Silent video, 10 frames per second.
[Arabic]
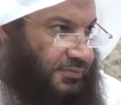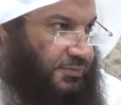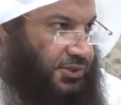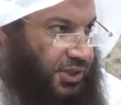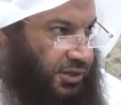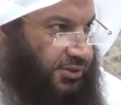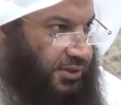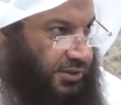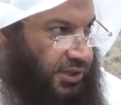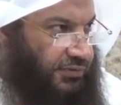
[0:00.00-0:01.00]
بشرط
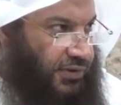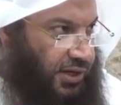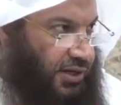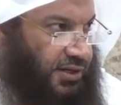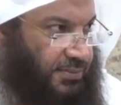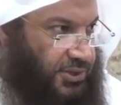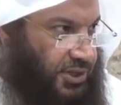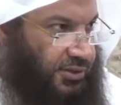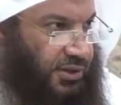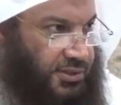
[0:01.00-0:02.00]
أن تدفع كذا
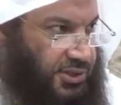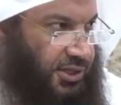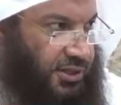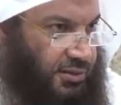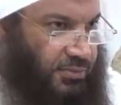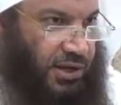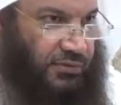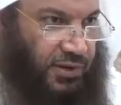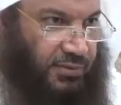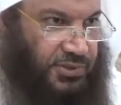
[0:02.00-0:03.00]
بشرط أن تسكنها مكان
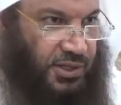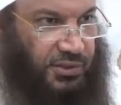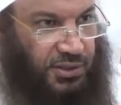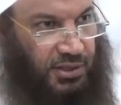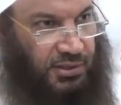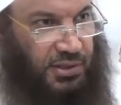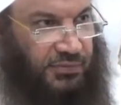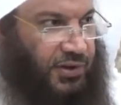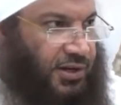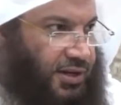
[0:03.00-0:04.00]
فلان بشرط أن
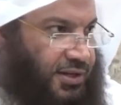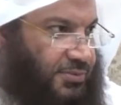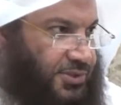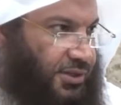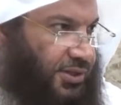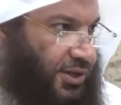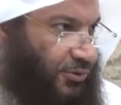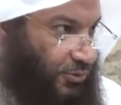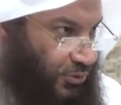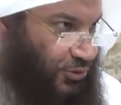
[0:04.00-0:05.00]
تفعل كذا بشرط أن
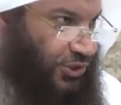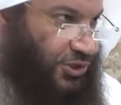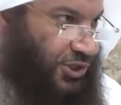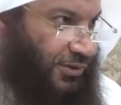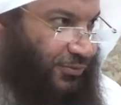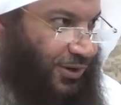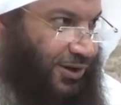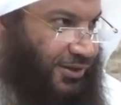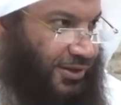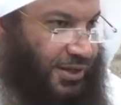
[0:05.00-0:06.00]
تجيد الشيء
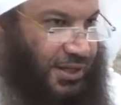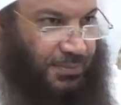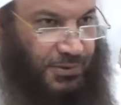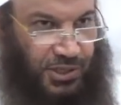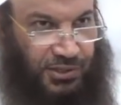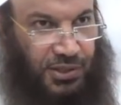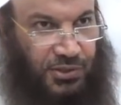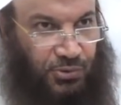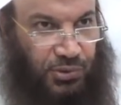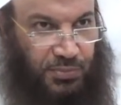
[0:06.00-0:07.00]
الفلاني بشرط أن
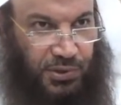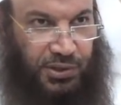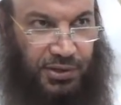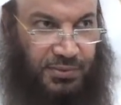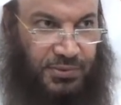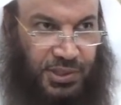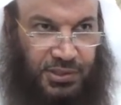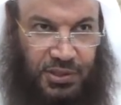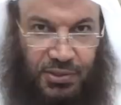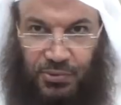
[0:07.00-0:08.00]
تكون بكرا
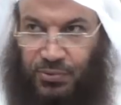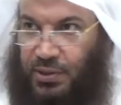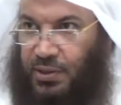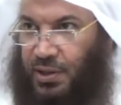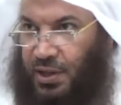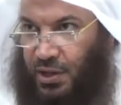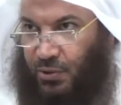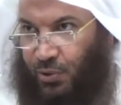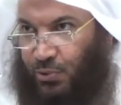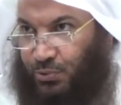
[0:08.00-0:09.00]
بشرط أن تكون
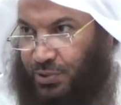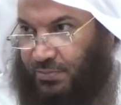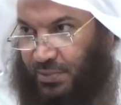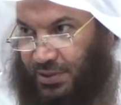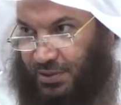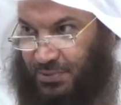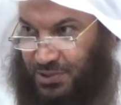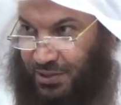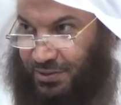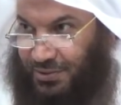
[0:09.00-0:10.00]
ولودا مثلا
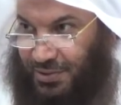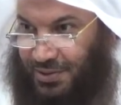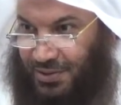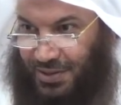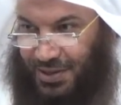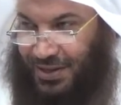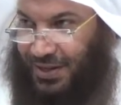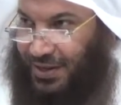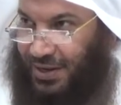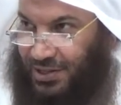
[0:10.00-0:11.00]
بشرط ها أه؟
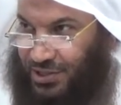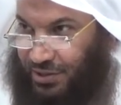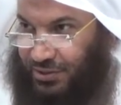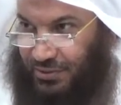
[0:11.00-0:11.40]
يعني أي شرط